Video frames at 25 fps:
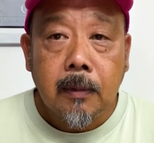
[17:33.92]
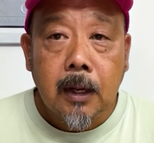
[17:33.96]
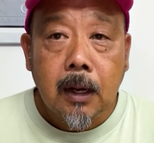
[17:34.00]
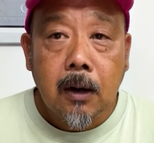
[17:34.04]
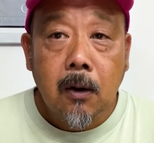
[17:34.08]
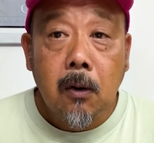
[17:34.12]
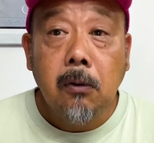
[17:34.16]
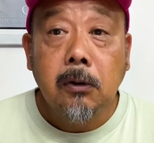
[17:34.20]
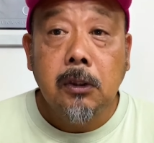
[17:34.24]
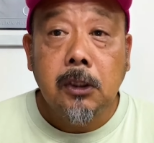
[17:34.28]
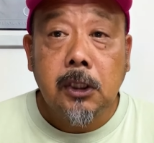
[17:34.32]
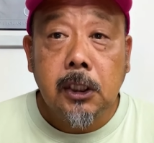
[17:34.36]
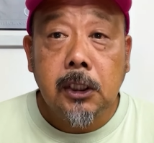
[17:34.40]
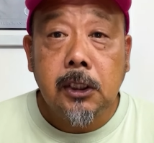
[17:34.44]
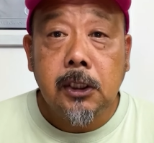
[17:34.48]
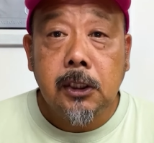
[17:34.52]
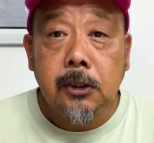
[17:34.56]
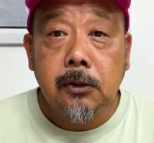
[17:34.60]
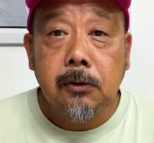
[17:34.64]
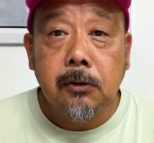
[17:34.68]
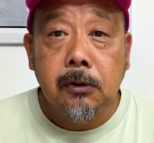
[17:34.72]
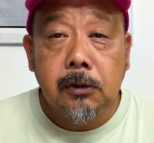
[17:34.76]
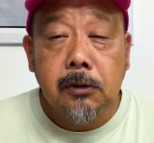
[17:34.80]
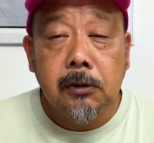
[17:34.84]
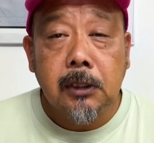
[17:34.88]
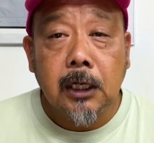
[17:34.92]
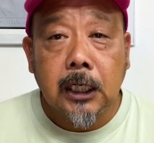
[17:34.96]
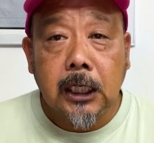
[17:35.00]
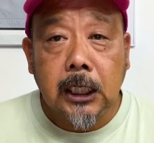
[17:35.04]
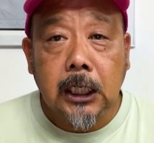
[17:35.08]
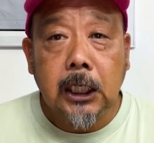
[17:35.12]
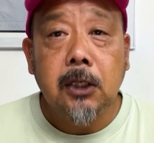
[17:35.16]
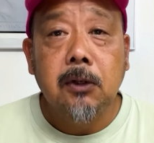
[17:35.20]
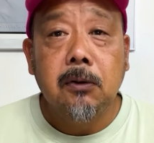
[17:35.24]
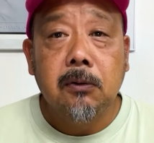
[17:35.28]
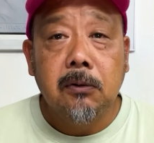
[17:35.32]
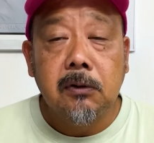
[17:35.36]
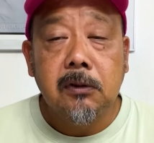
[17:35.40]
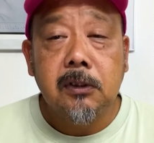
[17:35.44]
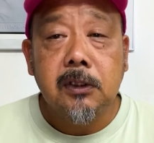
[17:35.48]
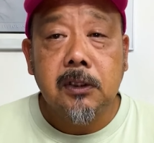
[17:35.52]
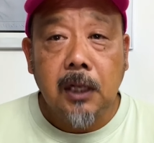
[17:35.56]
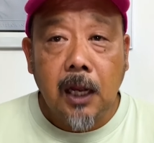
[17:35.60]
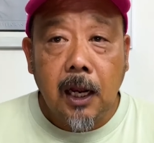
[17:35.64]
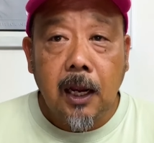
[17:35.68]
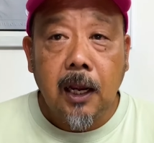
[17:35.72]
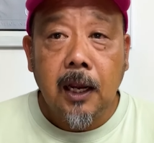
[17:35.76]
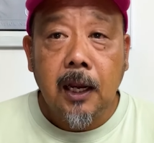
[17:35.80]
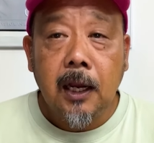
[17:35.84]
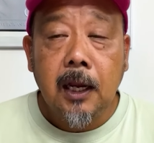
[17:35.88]
本質というのは機能です
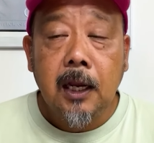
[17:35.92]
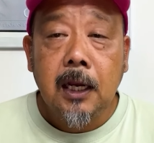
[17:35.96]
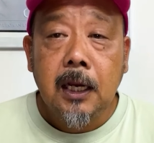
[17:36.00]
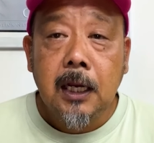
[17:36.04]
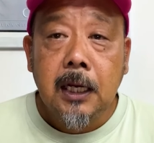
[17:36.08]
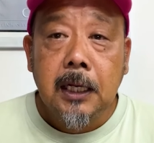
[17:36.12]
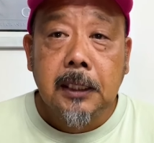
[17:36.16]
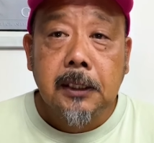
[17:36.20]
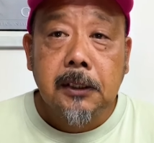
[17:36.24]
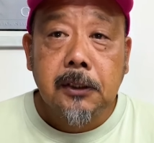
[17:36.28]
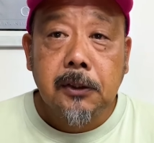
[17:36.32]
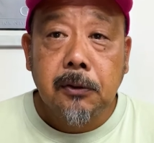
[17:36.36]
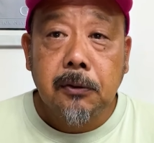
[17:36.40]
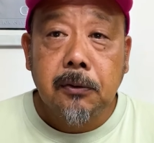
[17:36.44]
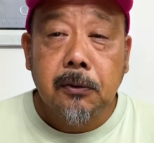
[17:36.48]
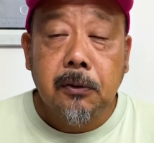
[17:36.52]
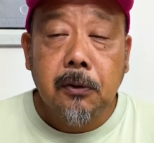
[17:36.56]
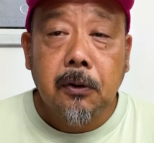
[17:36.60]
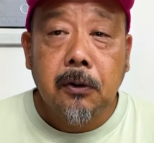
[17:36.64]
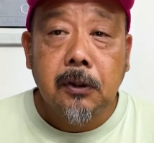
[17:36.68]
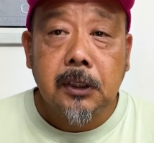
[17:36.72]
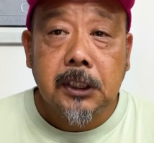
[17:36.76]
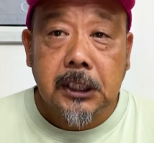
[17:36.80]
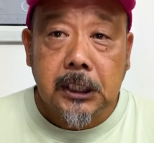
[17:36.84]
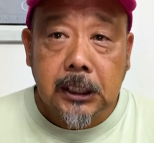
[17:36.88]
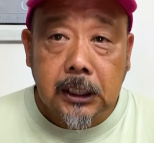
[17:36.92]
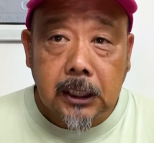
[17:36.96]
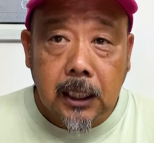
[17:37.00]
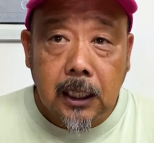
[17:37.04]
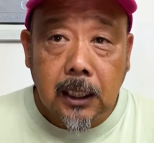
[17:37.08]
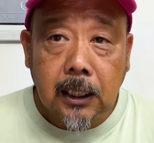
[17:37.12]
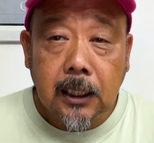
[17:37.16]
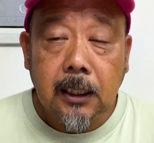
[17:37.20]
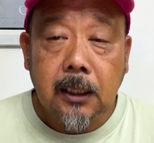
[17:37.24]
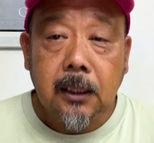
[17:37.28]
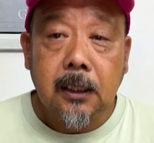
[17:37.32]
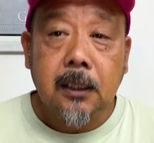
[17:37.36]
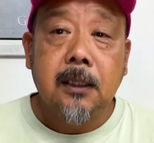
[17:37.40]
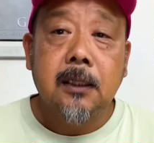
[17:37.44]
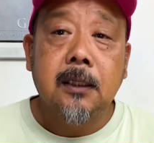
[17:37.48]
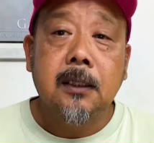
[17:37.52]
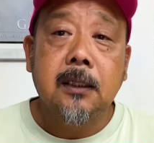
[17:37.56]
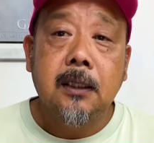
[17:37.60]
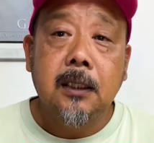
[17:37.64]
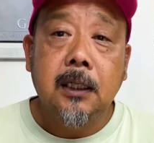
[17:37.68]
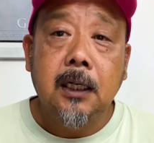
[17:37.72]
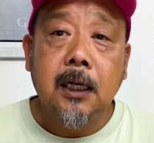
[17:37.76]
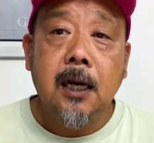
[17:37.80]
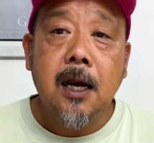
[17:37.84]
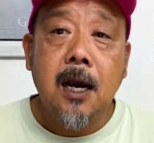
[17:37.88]
ね。そこをしっかり
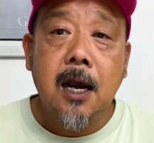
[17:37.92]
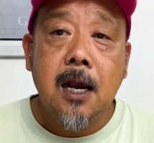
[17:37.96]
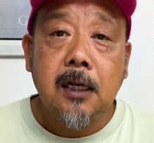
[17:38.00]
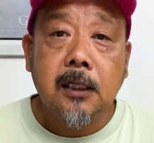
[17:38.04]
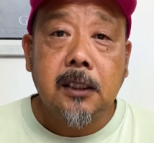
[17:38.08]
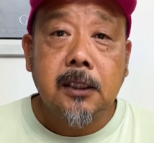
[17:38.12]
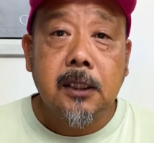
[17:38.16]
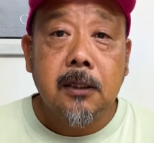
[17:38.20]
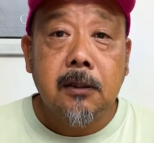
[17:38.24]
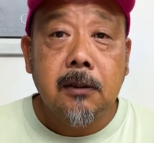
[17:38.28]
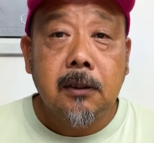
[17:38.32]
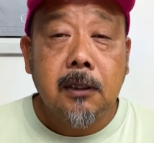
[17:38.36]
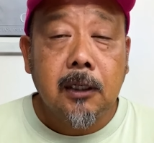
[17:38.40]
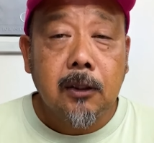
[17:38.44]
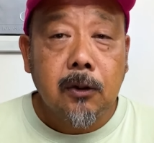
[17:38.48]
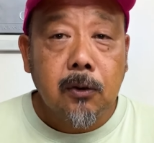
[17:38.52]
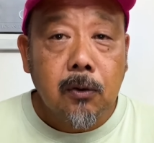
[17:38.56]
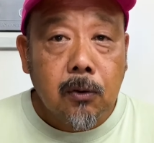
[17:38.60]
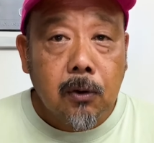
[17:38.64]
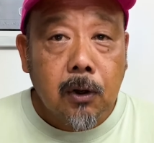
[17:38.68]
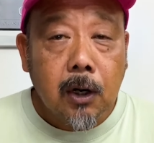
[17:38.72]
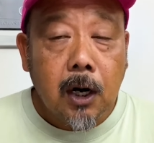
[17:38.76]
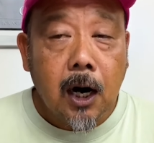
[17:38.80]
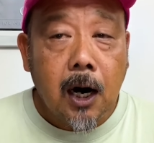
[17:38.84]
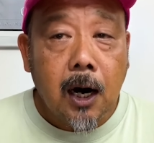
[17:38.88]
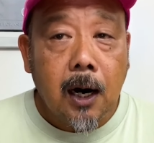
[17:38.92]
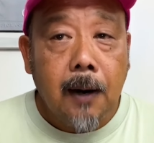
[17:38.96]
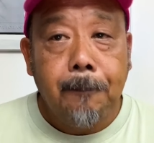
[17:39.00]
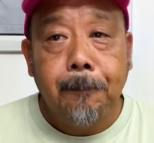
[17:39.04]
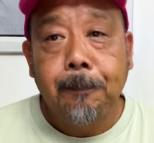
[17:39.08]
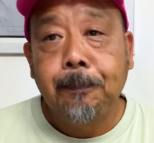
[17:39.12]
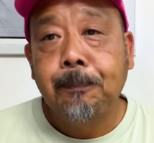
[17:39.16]
理解してるかどうか。